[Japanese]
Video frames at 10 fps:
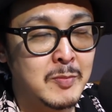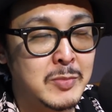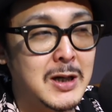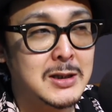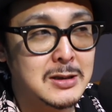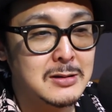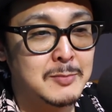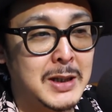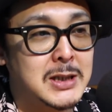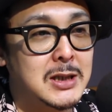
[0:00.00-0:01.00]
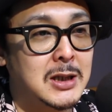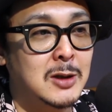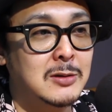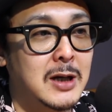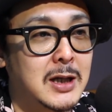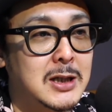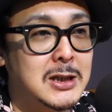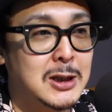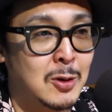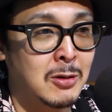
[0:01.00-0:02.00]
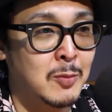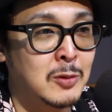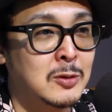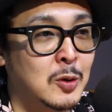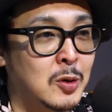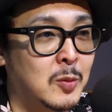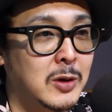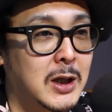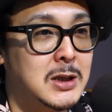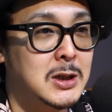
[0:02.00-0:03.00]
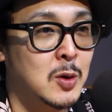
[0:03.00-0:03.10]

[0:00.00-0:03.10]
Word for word: プラス、まあ、知ってる歴史と僕の友達